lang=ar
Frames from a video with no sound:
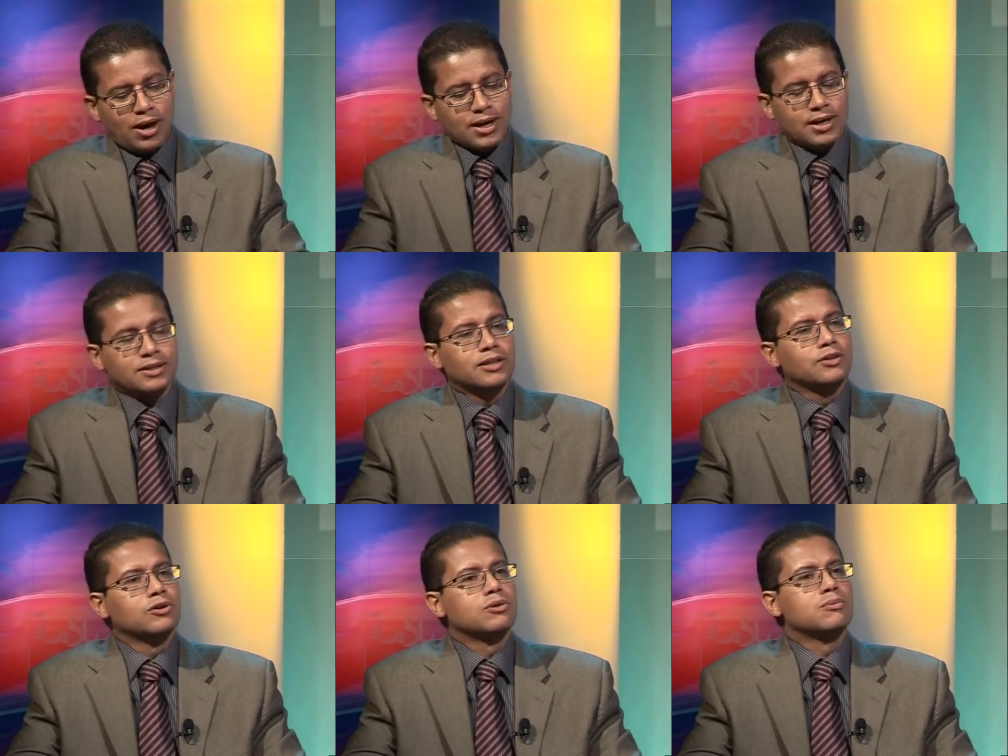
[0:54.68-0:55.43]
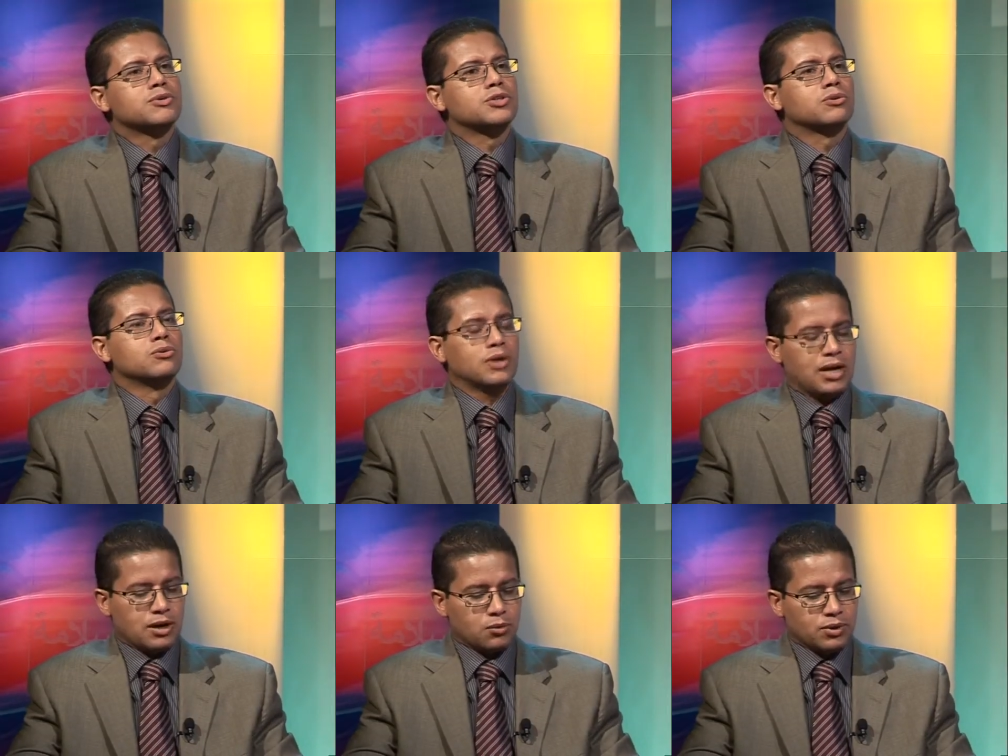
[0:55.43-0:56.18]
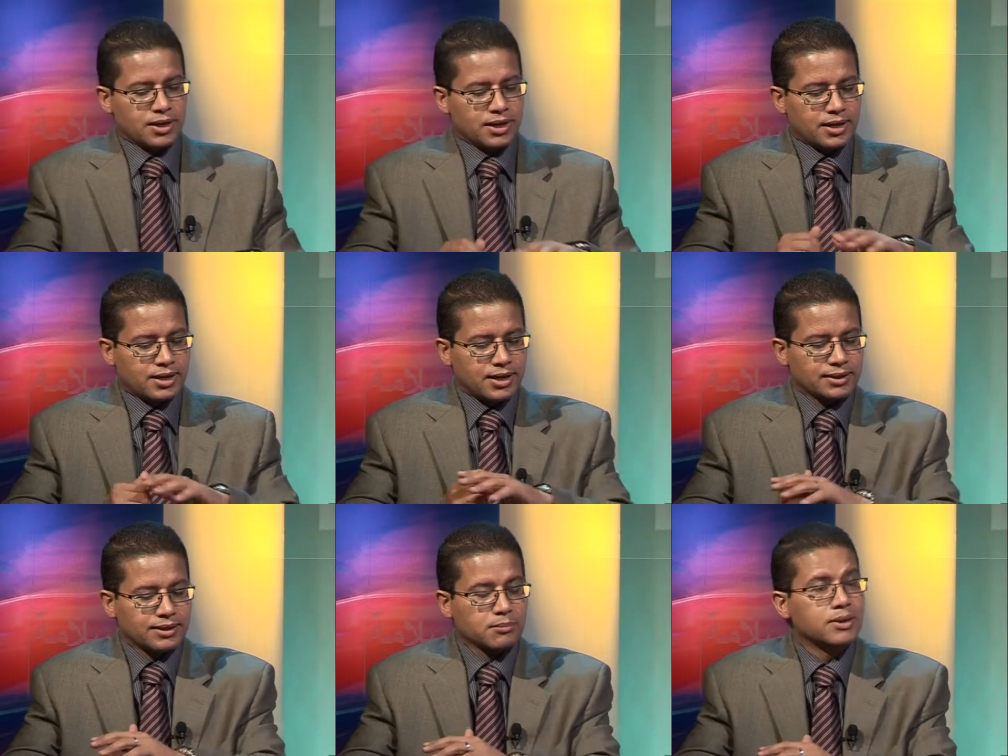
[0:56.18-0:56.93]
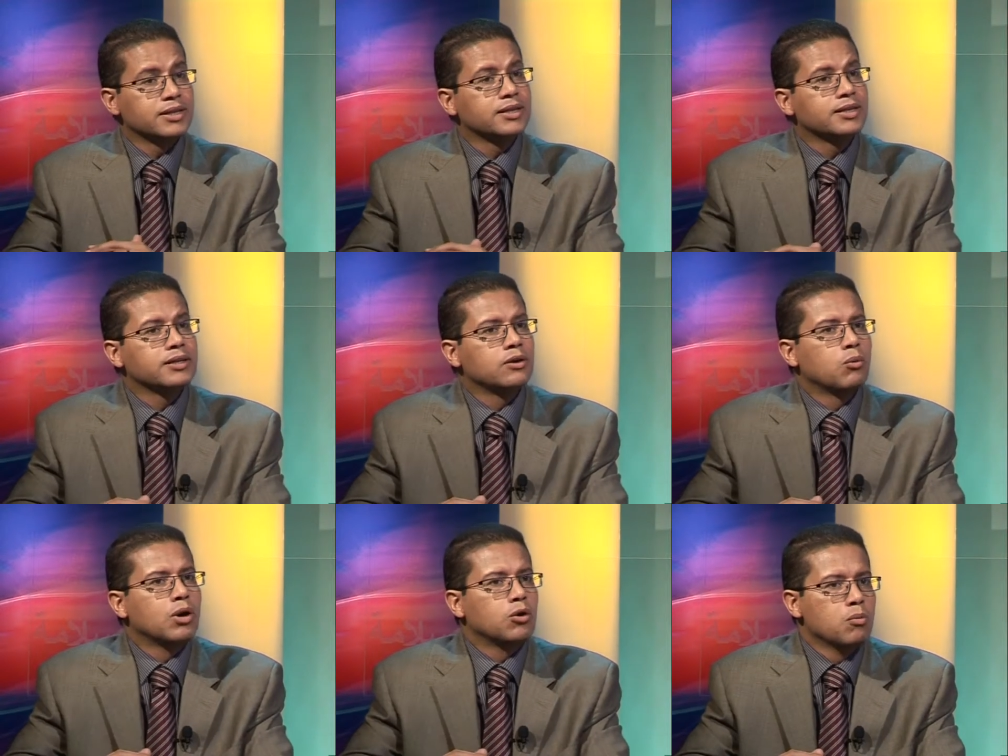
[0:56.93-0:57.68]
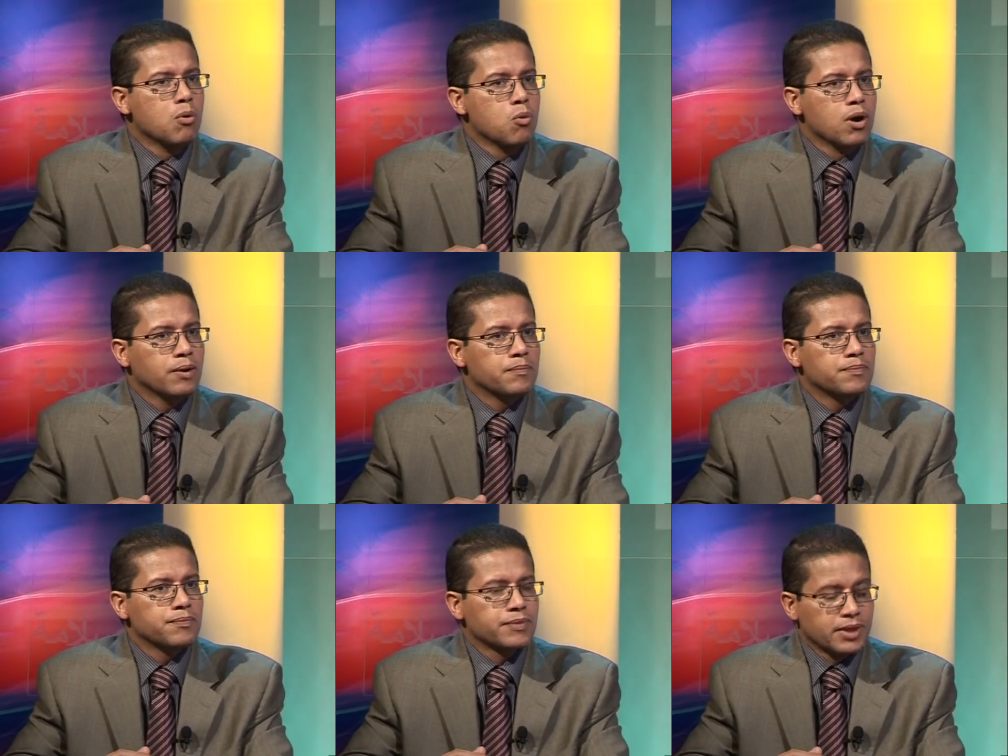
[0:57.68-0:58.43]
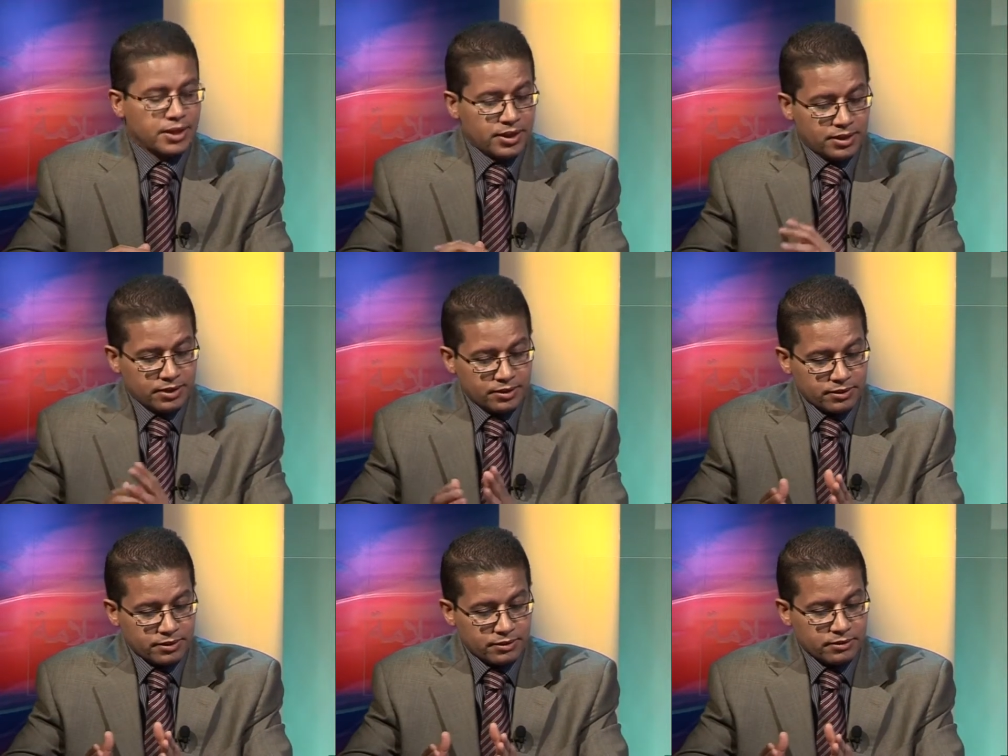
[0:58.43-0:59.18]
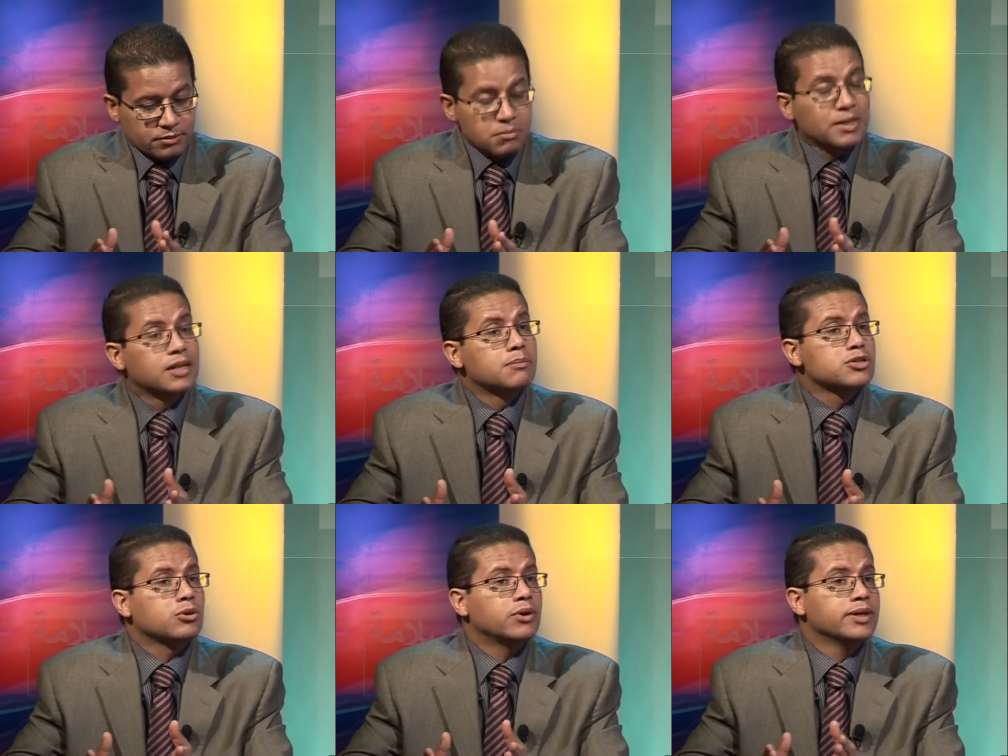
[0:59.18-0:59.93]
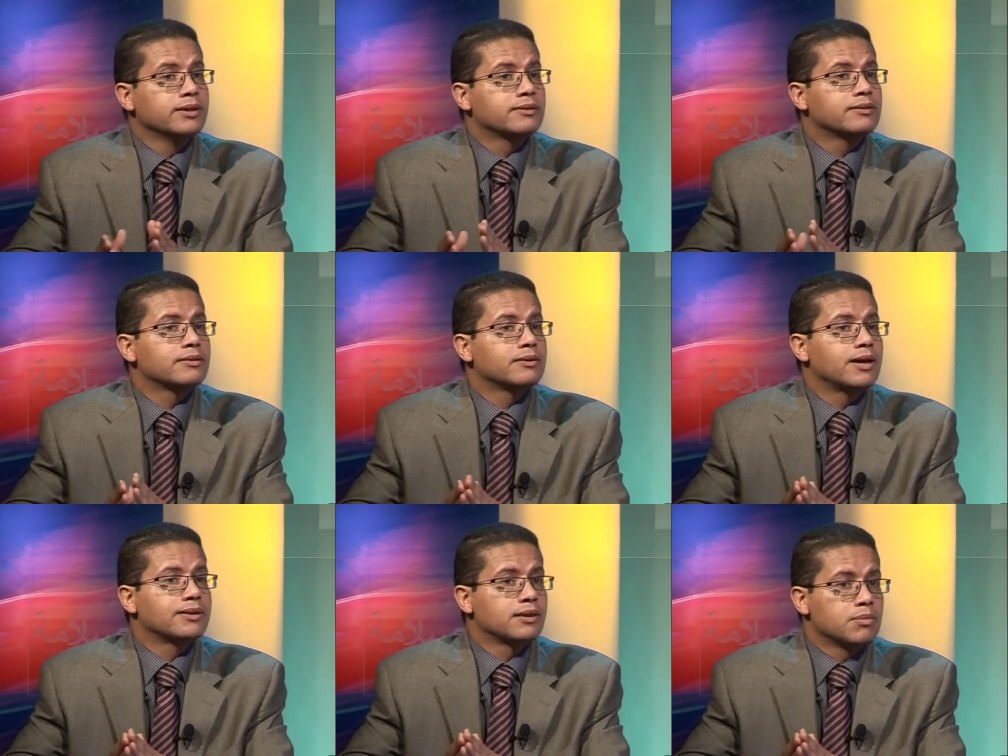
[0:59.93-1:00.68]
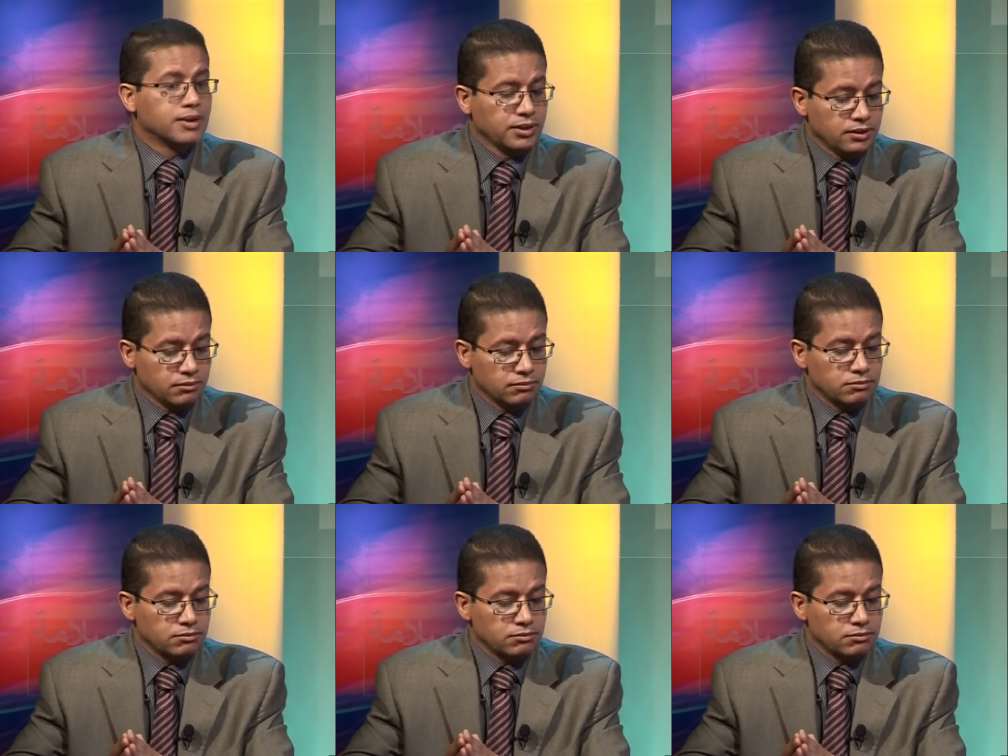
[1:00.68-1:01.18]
حلقتنا اليوم باش يكون حول التبني والأبوة آه، مدى مشروعية التبني